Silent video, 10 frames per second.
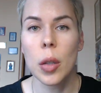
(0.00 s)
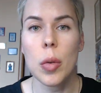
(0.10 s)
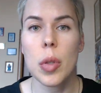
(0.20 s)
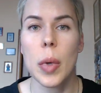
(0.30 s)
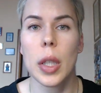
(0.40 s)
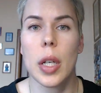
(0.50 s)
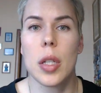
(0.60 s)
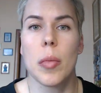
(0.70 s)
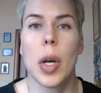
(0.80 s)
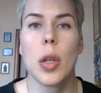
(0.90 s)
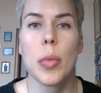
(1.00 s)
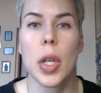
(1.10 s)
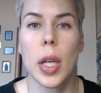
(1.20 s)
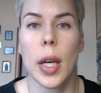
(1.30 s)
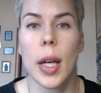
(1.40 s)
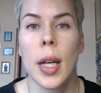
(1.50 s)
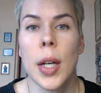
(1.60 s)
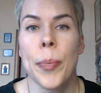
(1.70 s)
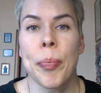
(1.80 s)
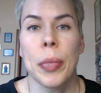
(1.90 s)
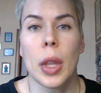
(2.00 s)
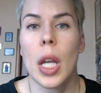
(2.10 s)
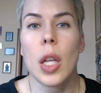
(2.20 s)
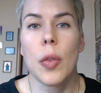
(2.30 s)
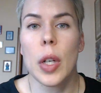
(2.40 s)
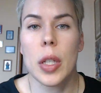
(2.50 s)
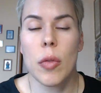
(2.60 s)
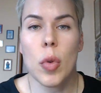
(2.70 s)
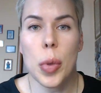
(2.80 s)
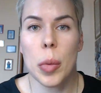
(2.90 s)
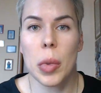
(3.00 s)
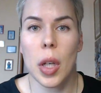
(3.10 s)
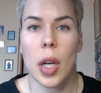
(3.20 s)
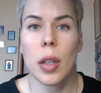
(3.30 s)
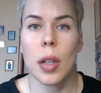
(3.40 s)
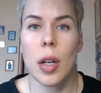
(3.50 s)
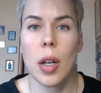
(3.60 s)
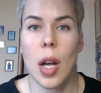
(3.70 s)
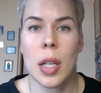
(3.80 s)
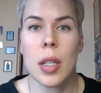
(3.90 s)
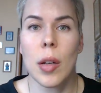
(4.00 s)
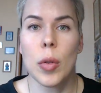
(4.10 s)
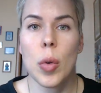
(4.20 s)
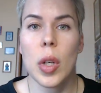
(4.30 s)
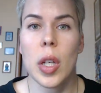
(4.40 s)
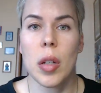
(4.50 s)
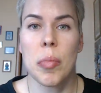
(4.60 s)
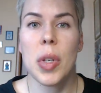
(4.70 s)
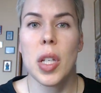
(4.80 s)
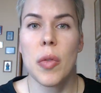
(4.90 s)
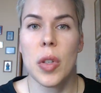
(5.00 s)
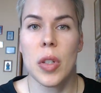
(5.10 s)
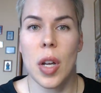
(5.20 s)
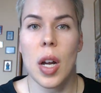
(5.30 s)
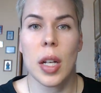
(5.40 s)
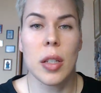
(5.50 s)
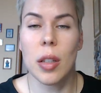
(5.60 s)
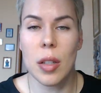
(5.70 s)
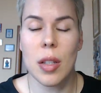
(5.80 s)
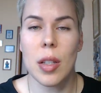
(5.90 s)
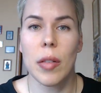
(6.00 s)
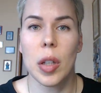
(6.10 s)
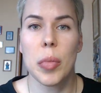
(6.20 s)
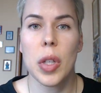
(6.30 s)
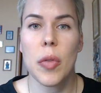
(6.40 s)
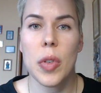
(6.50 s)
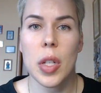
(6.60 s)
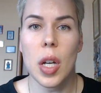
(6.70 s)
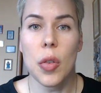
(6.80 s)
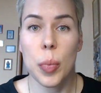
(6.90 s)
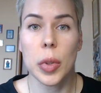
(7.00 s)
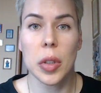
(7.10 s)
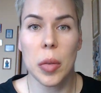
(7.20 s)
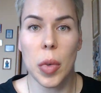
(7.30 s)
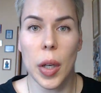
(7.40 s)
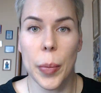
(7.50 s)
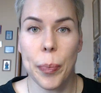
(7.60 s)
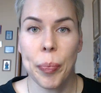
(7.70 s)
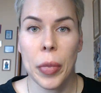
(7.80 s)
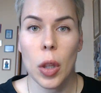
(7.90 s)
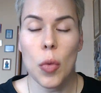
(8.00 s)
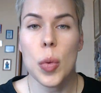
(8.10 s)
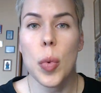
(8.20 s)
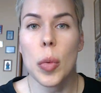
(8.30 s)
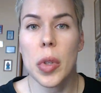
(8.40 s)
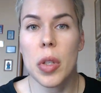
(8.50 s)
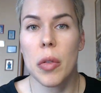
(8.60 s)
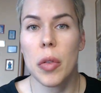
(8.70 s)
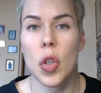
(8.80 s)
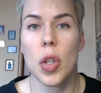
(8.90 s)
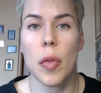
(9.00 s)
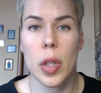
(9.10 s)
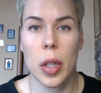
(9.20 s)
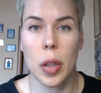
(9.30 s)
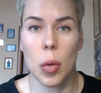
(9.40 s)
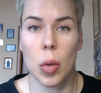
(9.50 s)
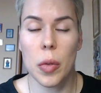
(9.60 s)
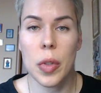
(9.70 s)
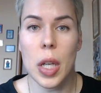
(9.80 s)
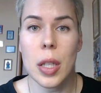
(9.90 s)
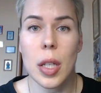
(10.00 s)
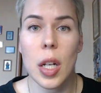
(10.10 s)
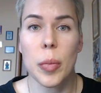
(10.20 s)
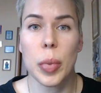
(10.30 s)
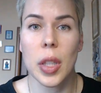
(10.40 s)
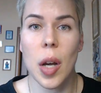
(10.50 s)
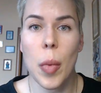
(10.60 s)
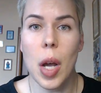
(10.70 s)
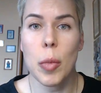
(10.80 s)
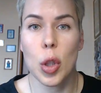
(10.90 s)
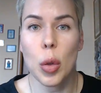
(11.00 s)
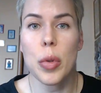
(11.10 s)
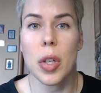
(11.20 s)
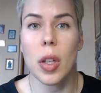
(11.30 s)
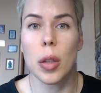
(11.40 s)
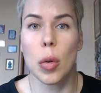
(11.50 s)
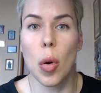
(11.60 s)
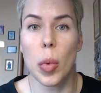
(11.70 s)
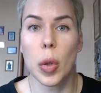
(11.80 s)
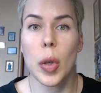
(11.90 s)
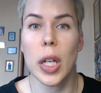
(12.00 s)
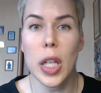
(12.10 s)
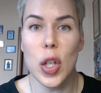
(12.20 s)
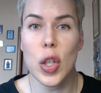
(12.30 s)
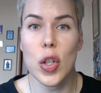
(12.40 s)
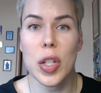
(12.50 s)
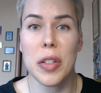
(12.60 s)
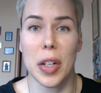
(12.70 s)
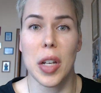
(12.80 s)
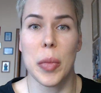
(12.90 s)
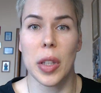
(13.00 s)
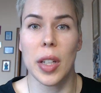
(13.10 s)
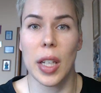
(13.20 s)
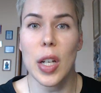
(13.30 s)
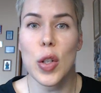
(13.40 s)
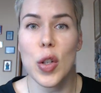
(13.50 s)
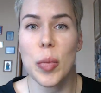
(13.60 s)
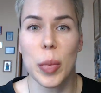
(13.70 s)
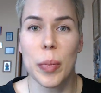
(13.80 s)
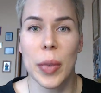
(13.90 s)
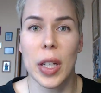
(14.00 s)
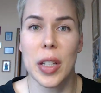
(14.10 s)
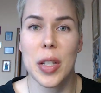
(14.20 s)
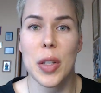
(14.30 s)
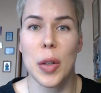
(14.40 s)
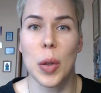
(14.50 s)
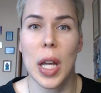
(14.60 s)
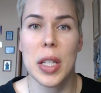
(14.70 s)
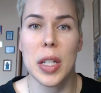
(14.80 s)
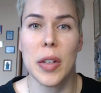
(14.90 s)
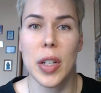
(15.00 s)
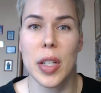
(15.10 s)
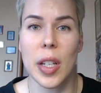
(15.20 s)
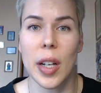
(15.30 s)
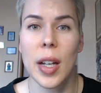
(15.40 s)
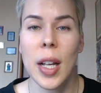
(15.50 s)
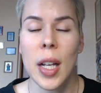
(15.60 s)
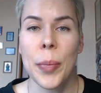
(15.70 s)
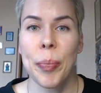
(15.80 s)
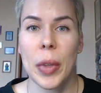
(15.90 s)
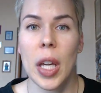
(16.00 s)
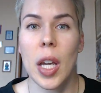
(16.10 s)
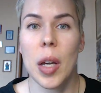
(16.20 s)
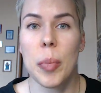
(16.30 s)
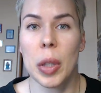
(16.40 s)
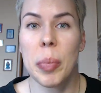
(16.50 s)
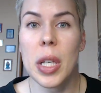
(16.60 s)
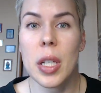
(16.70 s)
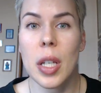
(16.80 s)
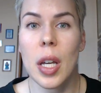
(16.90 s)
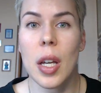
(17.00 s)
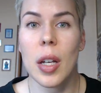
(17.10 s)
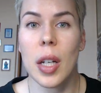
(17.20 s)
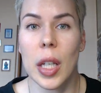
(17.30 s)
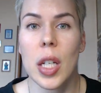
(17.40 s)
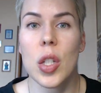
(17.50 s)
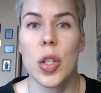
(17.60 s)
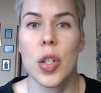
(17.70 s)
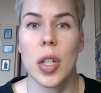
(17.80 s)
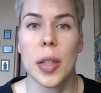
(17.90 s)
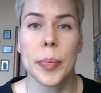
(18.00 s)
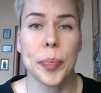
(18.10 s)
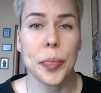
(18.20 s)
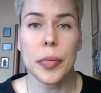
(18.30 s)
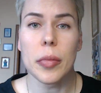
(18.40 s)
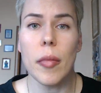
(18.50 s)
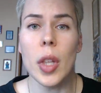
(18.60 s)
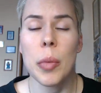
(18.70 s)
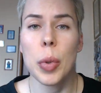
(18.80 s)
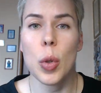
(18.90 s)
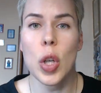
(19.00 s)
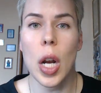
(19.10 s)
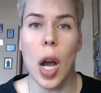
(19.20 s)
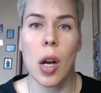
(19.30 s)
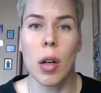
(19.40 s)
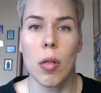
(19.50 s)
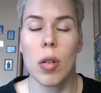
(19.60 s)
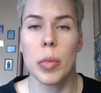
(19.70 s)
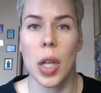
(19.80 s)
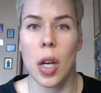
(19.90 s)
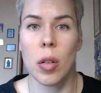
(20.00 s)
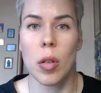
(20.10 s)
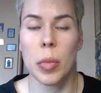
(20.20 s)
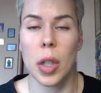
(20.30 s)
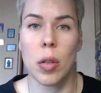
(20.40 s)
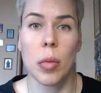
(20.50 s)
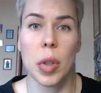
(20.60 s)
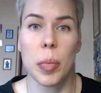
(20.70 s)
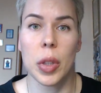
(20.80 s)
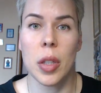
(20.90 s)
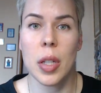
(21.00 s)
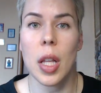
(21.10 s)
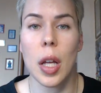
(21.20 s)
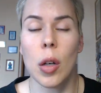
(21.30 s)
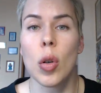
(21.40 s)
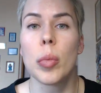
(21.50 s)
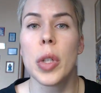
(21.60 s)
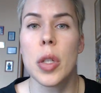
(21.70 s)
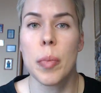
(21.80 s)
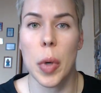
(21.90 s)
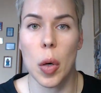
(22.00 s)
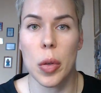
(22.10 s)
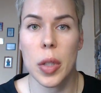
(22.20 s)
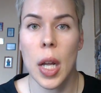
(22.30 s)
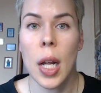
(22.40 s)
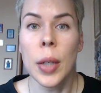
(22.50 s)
Ну, смотрите, мое мнение. Netflix, в общем-то, это основной бенефициар, один из основных бенефициаров пандемии. Ну, вспомните 2020 год. Все сели по домам, что делать дома? Ну, конечно же, стриминг, конечно же, э, естественно, онлайн-телевидение. И подписки, конечно же, получали огромный-огромный-огромный потенциал, огромный спрос.